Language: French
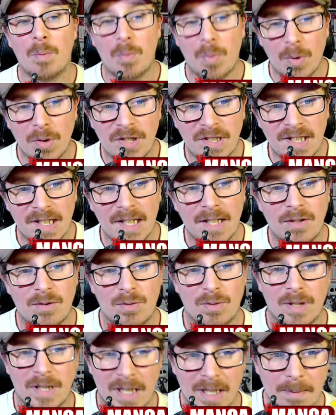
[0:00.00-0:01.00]
bossé
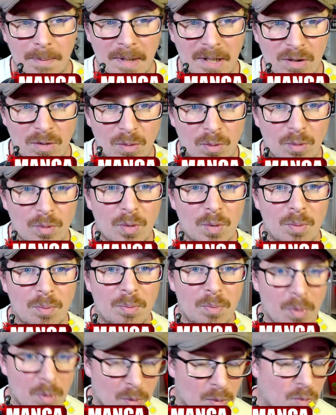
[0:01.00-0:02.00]
sur l'animation de
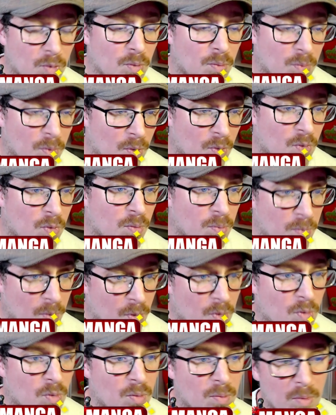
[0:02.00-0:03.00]
beaucoup, beaucoup,
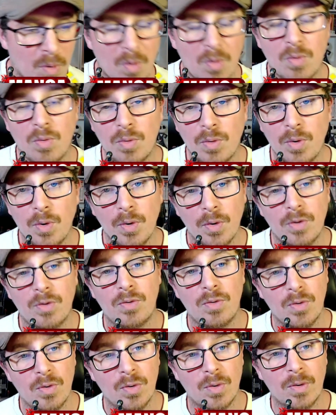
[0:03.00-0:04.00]
beaucoup, beaucoup de
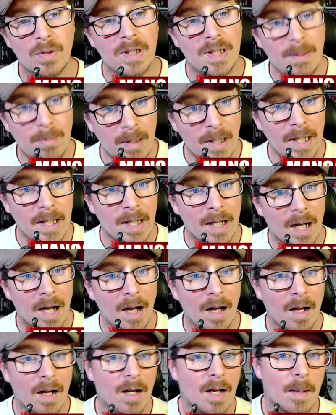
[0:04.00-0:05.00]
studios Ghibli,
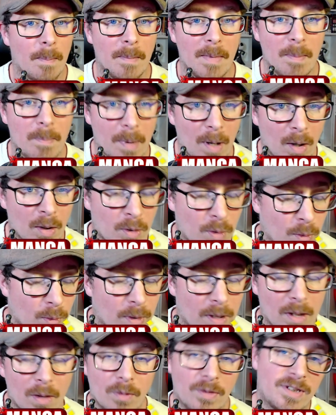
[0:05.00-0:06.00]
hein. mais pas
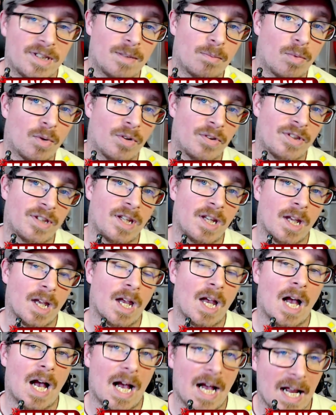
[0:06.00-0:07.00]
que, il a aussi bossé
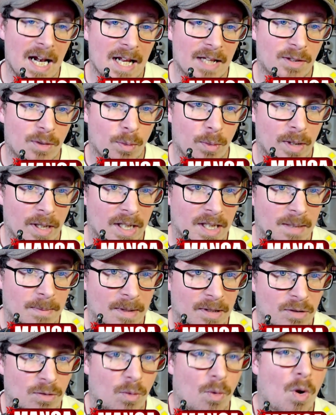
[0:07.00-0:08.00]
à la Toei
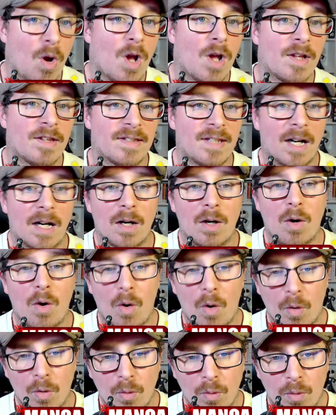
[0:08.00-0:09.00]
Animation, c'est un
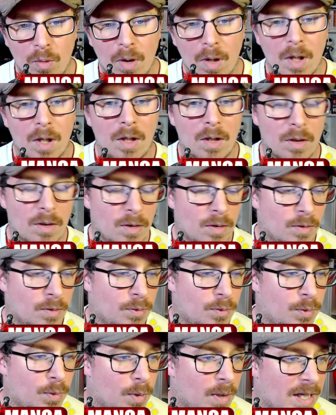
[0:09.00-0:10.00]
grand nom
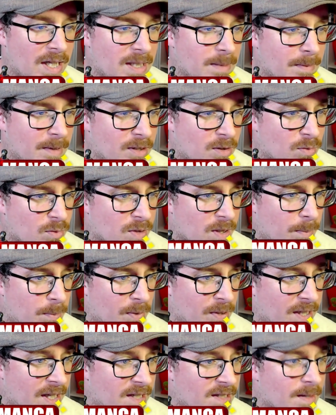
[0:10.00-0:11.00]
de l'animation
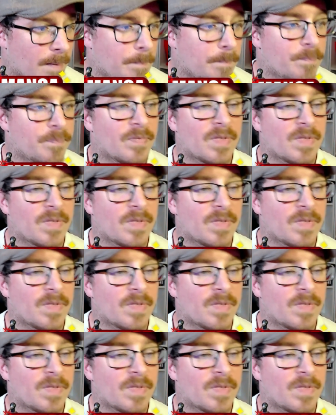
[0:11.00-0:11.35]
japonaise.